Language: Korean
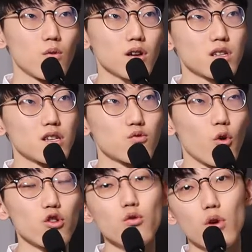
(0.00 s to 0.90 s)
확실히 이게 좀
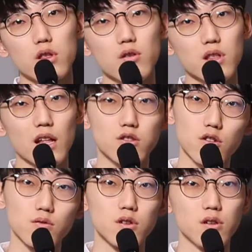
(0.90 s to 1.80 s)
어려운 것 같아요. 이게
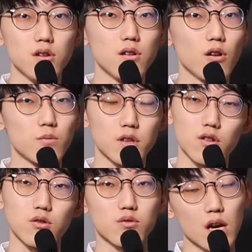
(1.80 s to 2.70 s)
단점을
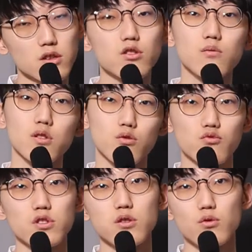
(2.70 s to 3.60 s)
없애면 또 장점이 또
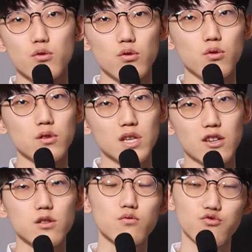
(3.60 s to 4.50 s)
묻히고
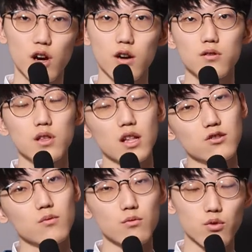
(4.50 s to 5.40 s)
장점을 부각하려니
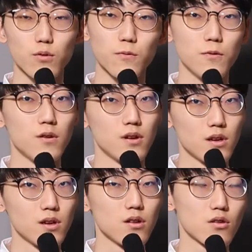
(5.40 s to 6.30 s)
단점이 보이고
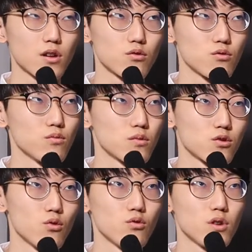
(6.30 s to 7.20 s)
이런 게 좀
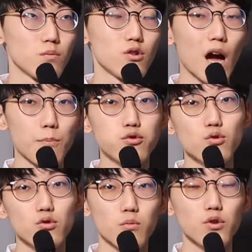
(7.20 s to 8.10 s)
조율이 필요
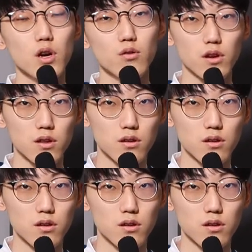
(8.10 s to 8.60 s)
앞으로도 더 필요할 것